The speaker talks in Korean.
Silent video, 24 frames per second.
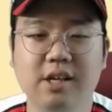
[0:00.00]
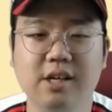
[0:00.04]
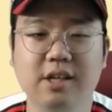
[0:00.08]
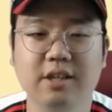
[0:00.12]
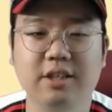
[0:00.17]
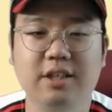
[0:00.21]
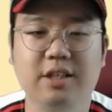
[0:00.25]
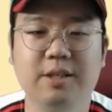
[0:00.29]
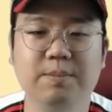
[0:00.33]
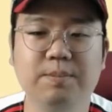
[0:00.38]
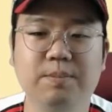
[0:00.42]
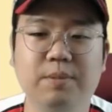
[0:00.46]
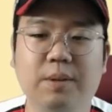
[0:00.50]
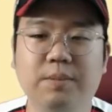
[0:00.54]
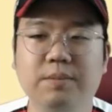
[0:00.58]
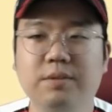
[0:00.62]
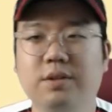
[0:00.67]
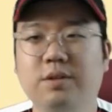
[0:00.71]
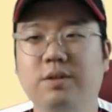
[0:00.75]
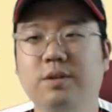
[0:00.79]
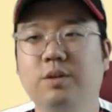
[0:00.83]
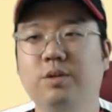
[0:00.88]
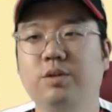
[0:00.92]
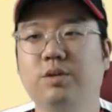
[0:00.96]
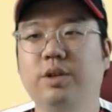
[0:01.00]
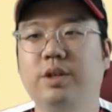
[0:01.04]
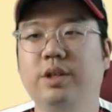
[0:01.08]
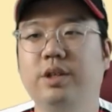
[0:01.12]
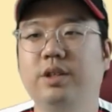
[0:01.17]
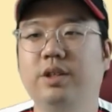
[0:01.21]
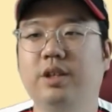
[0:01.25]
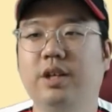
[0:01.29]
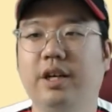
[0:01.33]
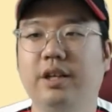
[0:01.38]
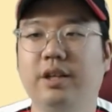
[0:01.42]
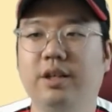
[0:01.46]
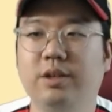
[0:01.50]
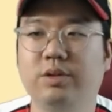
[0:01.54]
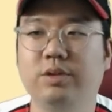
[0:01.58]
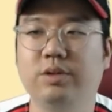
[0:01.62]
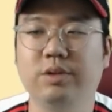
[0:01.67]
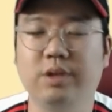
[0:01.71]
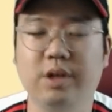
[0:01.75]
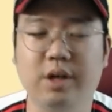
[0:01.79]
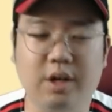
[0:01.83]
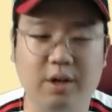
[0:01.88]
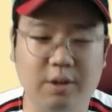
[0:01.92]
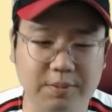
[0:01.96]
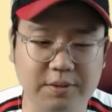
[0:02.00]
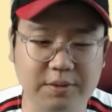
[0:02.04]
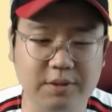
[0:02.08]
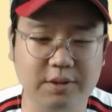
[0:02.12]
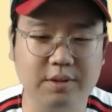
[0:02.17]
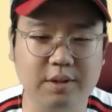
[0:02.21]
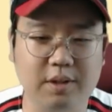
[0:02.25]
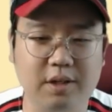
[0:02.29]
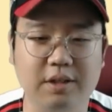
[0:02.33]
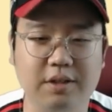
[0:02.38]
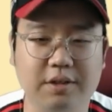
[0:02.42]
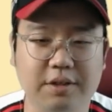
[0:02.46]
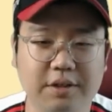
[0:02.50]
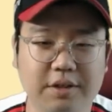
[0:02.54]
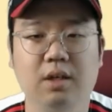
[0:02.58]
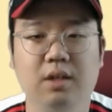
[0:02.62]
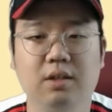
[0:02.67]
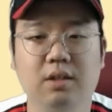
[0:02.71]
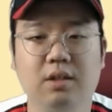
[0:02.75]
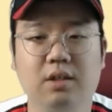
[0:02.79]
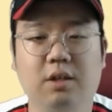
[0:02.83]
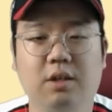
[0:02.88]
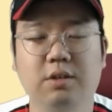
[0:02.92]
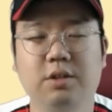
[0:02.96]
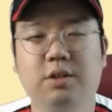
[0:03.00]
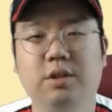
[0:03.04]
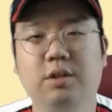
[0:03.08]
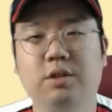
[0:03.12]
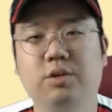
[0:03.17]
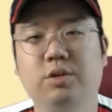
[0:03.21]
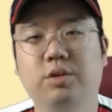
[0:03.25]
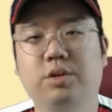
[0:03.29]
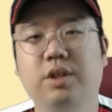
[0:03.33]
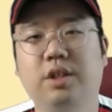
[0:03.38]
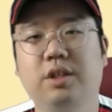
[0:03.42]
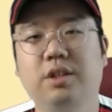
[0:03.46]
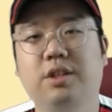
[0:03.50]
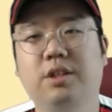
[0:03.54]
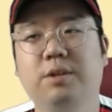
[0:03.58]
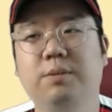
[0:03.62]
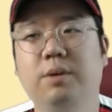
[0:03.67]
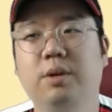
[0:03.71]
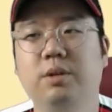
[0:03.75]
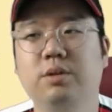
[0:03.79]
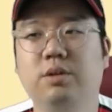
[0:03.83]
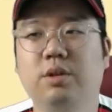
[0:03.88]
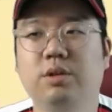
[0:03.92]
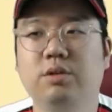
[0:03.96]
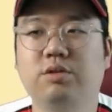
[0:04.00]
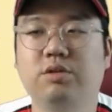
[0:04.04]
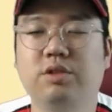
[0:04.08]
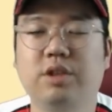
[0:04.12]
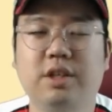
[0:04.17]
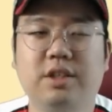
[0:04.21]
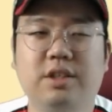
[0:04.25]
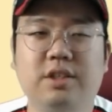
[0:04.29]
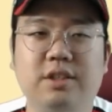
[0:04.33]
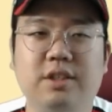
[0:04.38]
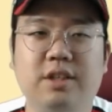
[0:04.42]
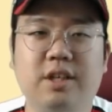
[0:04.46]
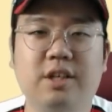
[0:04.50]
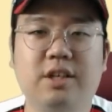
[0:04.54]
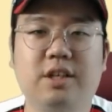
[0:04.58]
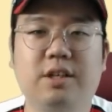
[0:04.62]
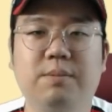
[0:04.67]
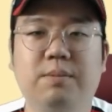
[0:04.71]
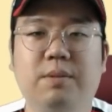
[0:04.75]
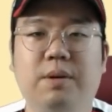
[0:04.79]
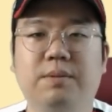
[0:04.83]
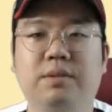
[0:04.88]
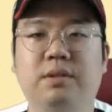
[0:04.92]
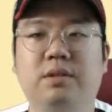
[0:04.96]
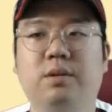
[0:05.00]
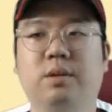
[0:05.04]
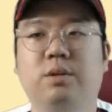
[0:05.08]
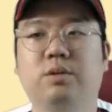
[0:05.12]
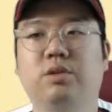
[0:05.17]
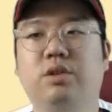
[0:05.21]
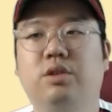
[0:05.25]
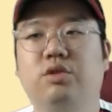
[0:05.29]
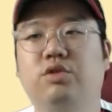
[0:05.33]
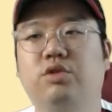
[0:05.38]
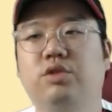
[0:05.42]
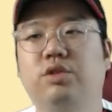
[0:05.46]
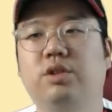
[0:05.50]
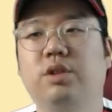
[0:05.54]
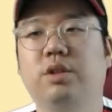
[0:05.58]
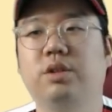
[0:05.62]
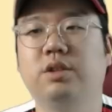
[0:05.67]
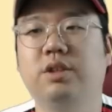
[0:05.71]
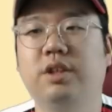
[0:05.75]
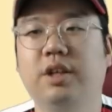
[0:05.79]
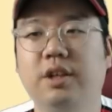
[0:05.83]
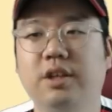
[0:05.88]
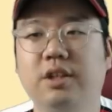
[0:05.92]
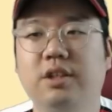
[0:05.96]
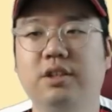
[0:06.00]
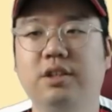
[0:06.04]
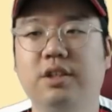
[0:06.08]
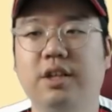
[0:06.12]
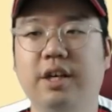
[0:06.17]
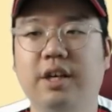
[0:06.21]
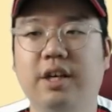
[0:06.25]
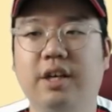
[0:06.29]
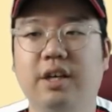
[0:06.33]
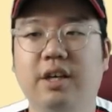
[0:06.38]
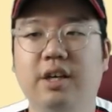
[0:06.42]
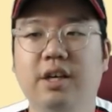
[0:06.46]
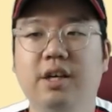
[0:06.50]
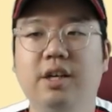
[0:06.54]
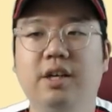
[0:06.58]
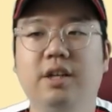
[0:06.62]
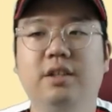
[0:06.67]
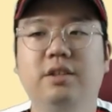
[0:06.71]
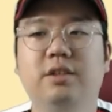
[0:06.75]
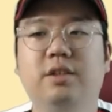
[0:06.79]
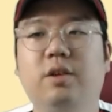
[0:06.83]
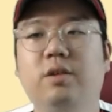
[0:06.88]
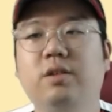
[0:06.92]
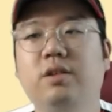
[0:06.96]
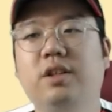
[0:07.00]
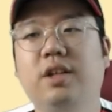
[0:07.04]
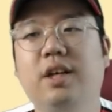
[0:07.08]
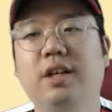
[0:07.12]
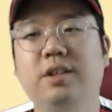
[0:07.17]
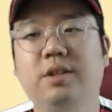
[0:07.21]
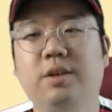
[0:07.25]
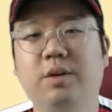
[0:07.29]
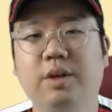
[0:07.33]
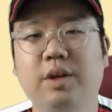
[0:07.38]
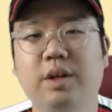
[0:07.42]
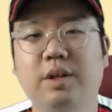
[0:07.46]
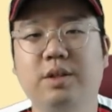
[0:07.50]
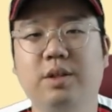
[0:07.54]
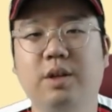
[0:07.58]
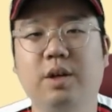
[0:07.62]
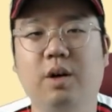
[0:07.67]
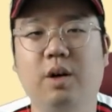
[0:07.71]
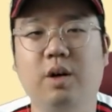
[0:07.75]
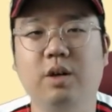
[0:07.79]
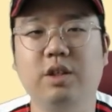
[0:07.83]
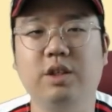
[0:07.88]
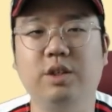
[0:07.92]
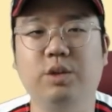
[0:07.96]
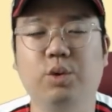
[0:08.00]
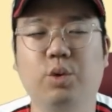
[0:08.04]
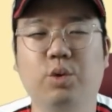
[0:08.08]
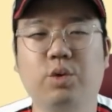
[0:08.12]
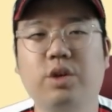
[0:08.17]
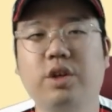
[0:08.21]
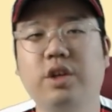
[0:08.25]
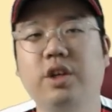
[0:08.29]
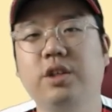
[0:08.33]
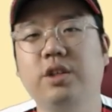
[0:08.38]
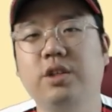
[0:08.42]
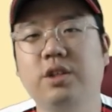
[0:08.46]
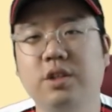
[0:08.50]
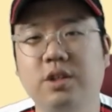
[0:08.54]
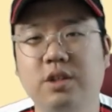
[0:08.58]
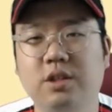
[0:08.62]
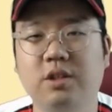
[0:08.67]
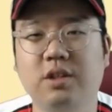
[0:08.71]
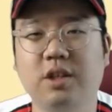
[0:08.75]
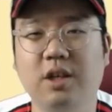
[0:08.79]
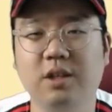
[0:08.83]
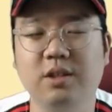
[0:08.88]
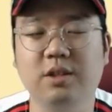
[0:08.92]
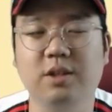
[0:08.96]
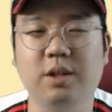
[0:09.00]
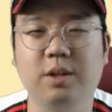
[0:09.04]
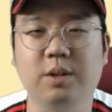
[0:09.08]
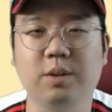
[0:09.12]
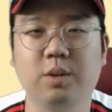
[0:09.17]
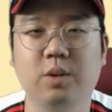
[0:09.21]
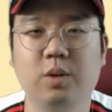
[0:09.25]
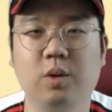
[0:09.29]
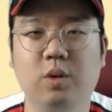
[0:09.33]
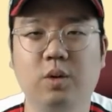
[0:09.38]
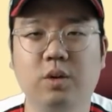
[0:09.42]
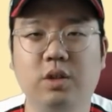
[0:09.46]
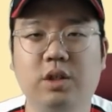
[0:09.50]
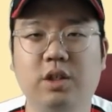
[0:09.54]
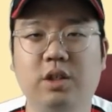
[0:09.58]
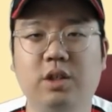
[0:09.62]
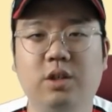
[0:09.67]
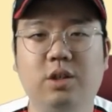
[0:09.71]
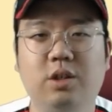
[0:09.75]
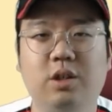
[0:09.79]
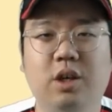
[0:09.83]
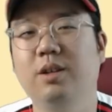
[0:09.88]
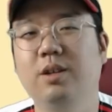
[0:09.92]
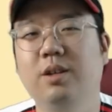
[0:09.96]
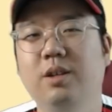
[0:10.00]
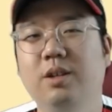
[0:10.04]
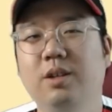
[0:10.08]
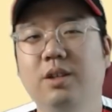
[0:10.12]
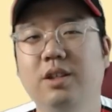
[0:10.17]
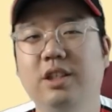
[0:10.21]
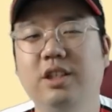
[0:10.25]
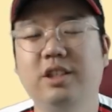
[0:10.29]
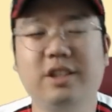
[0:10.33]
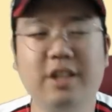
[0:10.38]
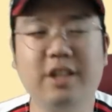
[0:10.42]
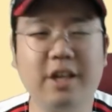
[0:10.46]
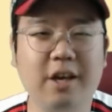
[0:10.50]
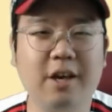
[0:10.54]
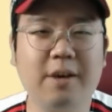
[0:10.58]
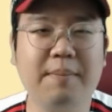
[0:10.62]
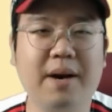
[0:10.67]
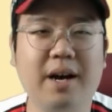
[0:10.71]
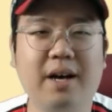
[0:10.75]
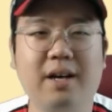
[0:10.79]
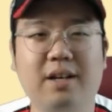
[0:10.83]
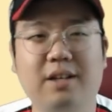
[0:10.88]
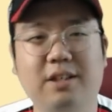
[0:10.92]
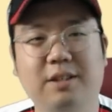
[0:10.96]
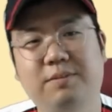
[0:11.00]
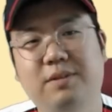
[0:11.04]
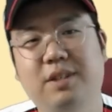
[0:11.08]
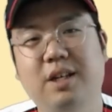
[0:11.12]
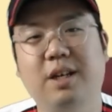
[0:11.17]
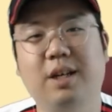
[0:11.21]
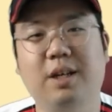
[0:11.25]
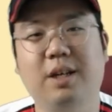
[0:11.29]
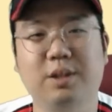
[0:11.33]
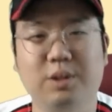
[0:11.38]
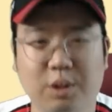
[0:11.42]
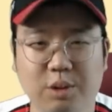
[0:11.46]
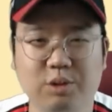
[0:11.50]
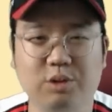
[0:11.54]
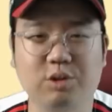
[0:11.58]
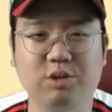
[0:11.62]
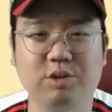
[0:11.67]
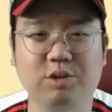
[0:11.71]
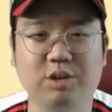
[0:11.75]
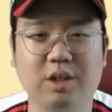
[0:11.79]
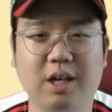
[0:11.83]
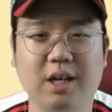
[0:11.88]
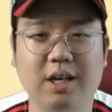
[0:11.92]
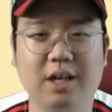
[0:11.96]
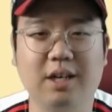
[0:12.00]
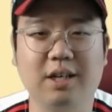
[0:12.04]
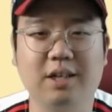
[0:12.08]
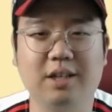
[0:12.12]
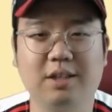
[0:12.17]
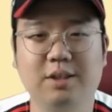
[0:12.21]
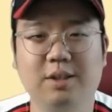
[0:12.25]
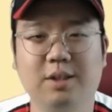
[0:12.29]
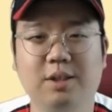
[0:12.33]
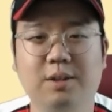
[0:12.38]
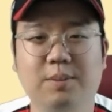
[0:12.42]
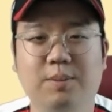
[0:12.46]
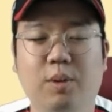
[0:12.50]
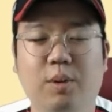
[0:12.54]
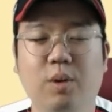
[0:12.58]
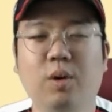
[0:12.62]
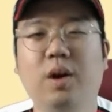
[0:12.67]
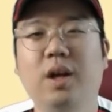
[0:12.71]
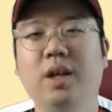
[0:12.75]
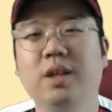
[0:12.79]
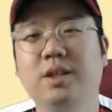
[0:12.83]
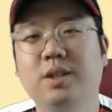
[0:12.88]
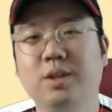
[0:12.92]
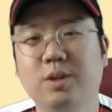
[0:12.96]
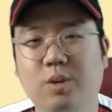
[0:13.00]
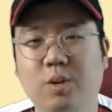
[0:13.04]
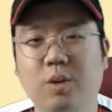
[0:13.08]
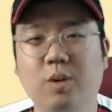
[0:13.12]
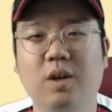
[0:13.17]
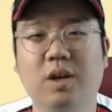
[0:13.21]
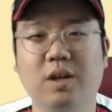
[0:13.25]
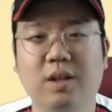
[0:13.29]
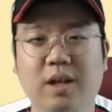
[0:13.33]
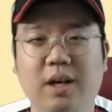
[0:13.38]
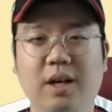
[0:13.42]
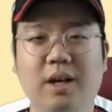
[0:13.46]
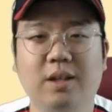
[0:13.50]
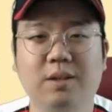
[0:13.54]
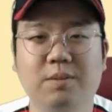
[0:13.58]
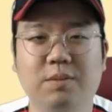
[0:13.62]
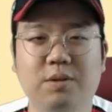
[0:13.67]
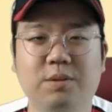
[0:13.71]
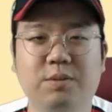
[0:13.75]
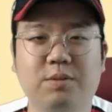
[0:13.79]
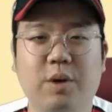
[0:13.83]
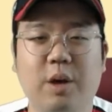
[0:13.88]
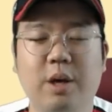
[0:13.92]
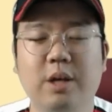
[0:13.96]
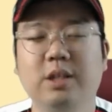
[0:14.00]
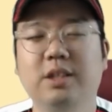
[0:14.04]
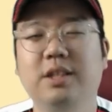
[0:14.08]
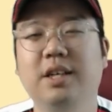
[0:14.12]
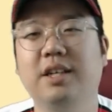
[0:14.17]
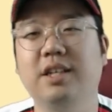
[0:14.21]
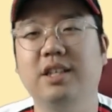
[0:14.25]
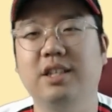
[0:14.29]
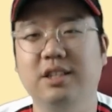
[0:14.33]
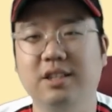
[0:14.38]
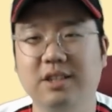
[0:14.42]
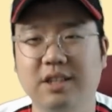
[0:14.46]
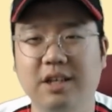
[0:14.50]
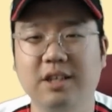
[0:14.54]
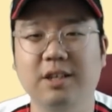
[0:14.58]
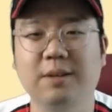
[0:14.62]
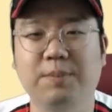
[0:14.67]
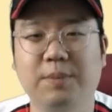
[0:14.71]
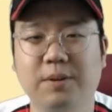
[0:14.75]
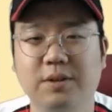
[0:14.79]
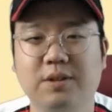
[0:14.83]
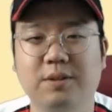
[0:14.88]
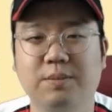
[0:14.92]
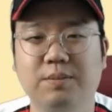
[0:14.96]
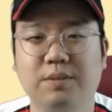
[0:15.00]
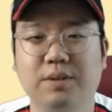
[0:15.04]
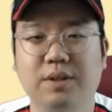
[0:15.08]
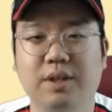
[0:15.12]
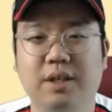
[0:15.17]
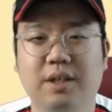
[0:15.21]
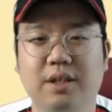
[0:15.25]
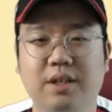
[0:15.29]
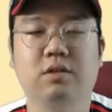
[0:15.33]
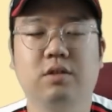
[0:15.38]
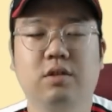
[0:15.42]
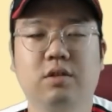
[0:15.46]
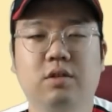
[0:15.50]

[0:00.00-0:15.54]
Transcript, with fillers: 김범석 선수 얘기를 안 할 수가 없을 것 같아요. 컨디션이 좋지 않은 김현 선수 대신에 김범석 선수가 출전을 했는데, 첫 타석에서 이 요키시를 상대로 이 이제 막 입단한 선수가 어, 볼넷을 골라 나가는 모습 굉장히 인상 깊었습니다.